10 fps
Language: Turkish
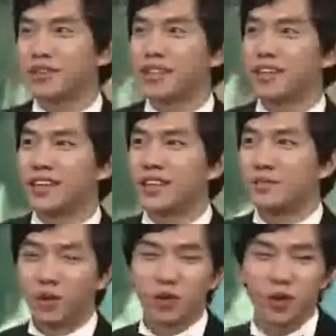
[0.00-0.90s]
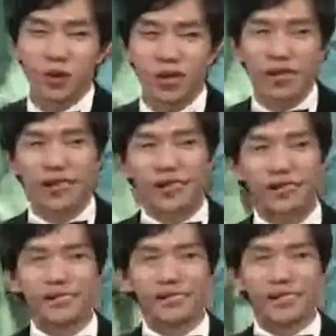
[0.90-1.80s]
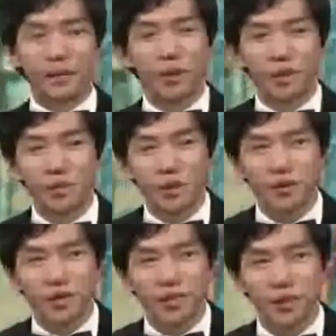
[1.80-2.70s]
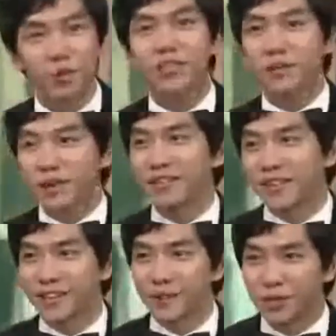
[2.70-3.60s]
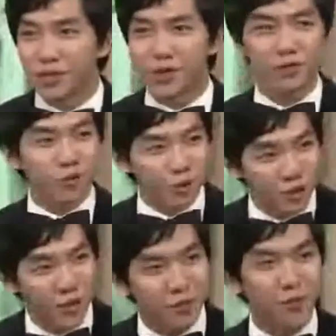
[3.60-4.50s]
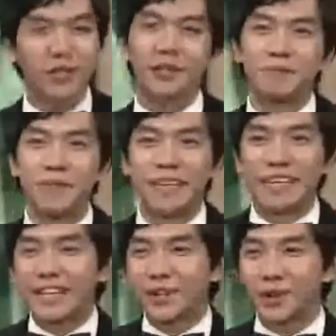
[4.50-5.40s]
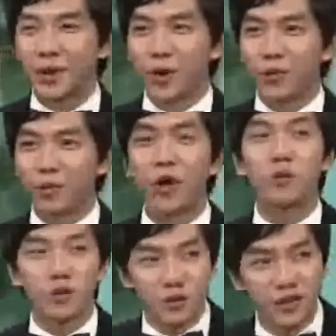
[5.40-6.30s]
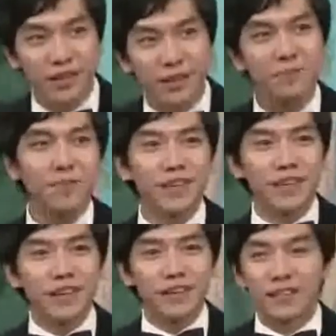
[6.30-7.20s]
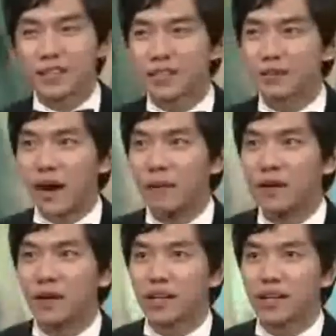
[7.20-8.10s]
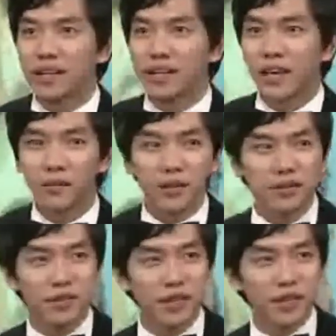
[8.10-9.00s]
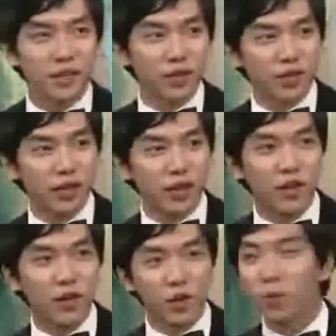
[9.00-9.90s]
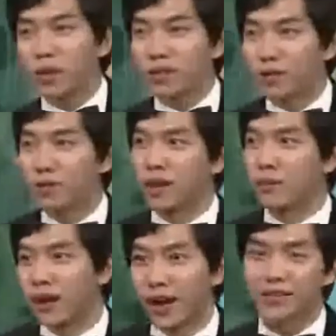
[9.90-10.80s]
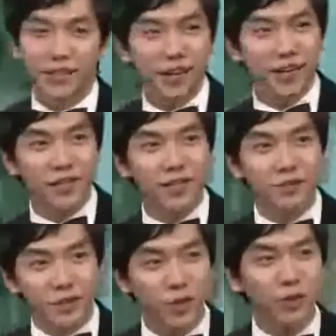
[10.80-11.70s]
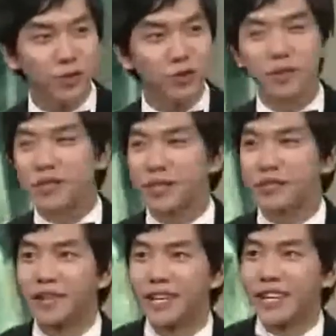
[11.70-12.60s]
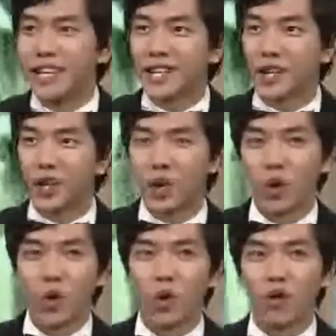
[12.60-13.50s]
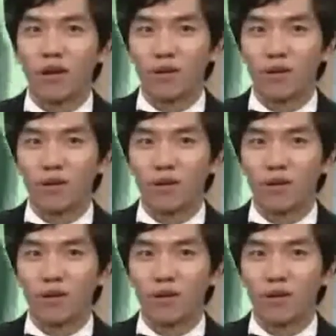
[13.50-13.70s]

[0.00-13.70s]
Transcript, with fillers: Siz sadece ekran üzerindeki numaraları arayacaksınız. Ve bugün sizlere özel olan kampanyamızda bir kilo fiyatına bir değil, iki değil, üç değil, tam tamına 4 kilogram bal artı yanında 70